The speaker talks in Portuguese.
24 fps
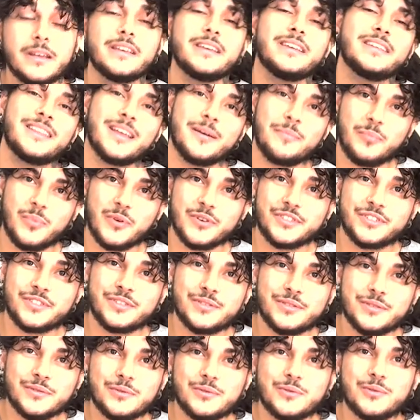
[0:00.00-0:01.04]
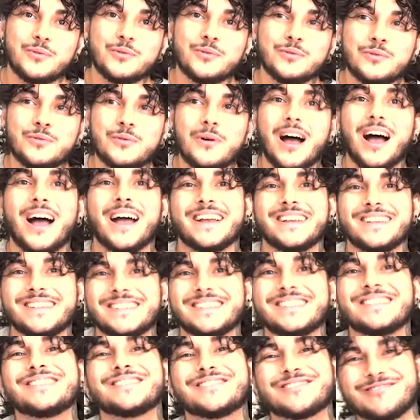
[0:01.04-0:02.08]
E depois disso tudo, aí
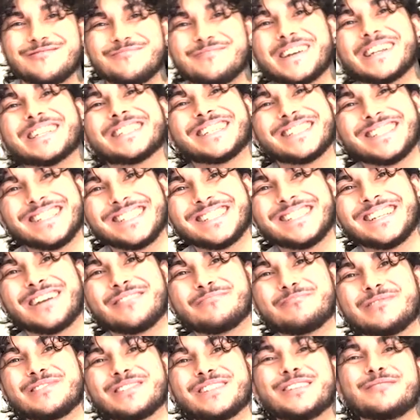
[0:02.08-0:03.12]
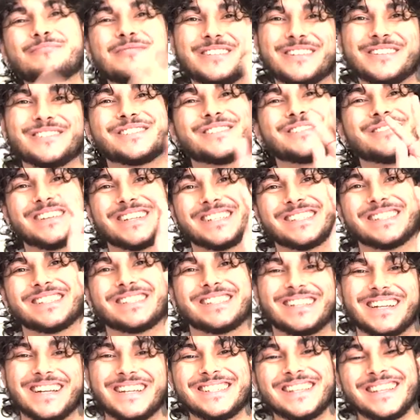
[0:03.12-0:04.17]
sim eu começo a desenhar por cima. Então são
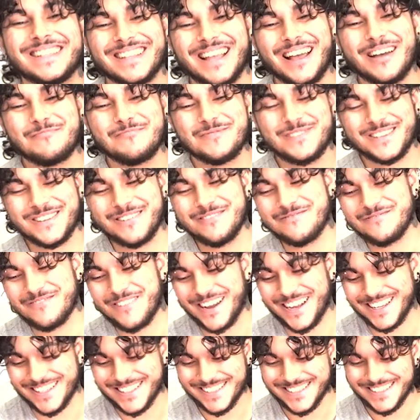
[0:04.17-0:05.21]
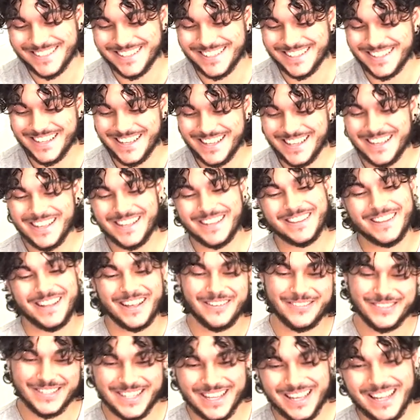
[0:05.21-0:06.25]
essas três etapas que eu faço,
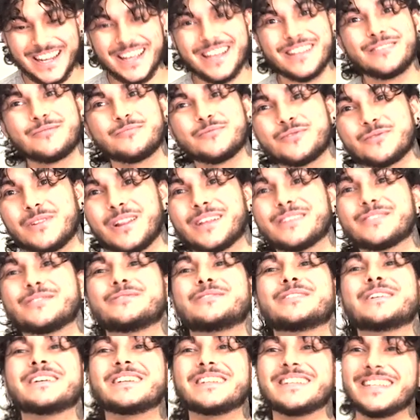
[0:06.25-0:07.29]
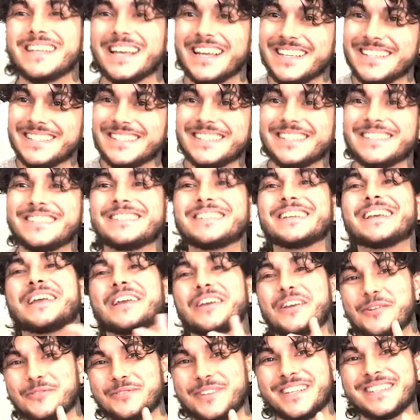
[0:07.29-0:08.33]
né? Esqueleto, musculatura, e aí sim
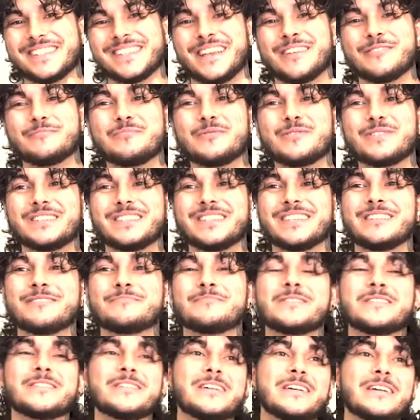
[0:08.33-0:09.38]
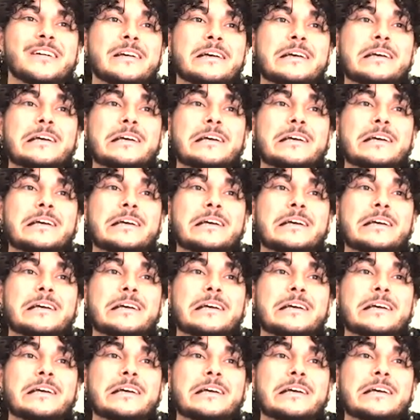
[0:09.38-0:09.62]
eu desenho por cima.